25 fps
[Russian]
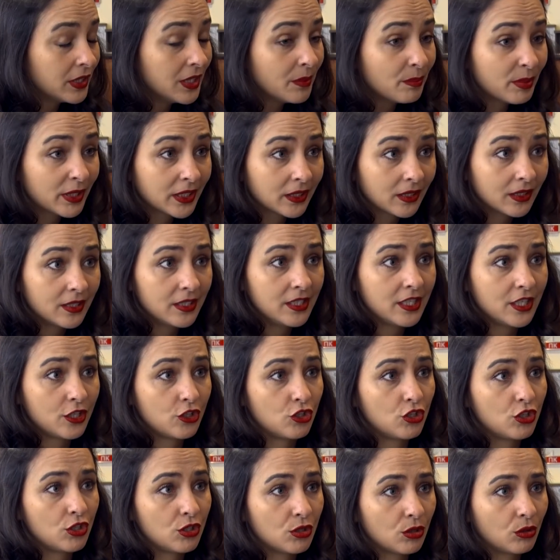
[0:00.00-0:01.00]

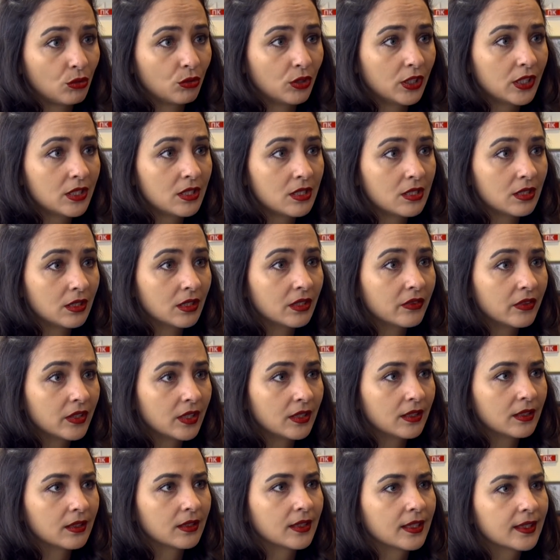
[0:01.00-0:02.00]
неподходящей ситуации
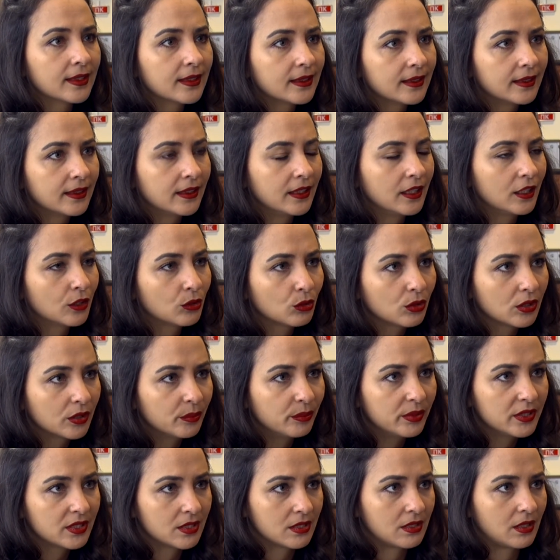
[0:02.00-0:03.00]
говорили, ладно, окей, только
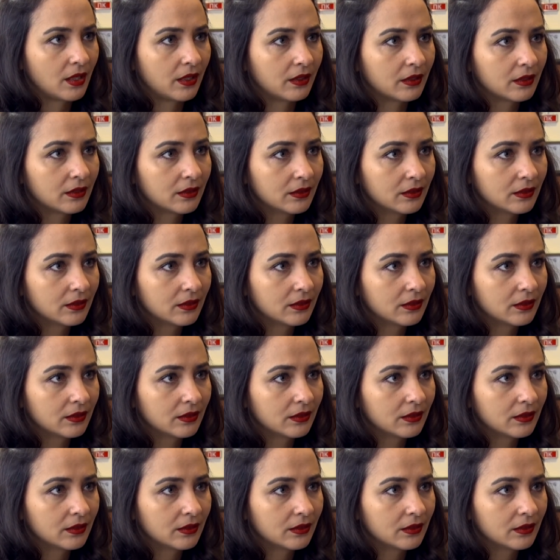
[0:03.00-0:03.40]
быстро